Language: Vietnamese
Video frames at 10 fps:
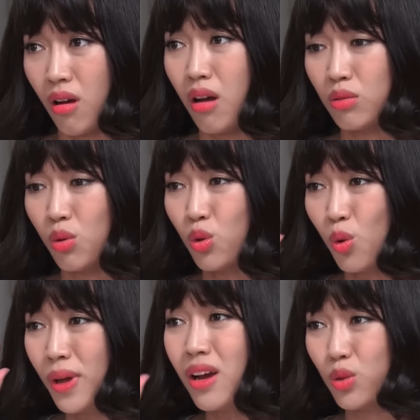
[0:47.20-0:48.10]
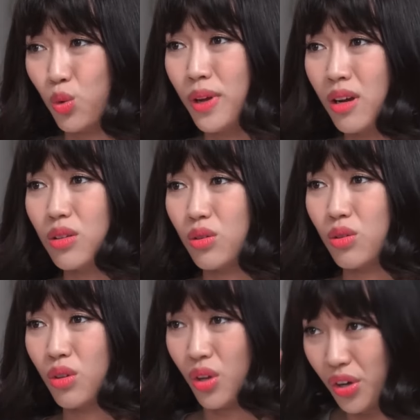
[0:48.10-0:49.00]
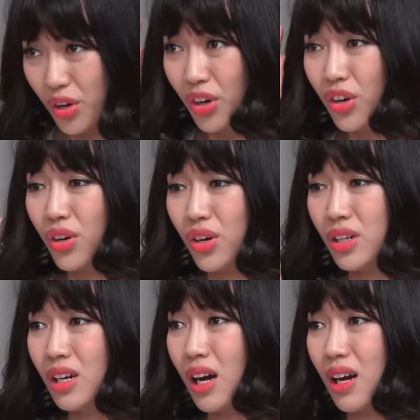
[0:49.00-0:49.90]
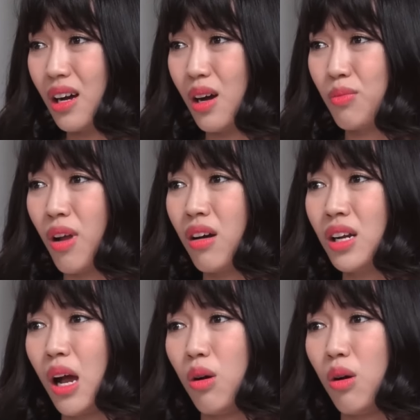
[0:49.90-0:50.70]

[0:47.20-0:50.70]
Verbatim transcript: ờ, tôi tôi biết rồi tôi biết rồi hứa hứa không nói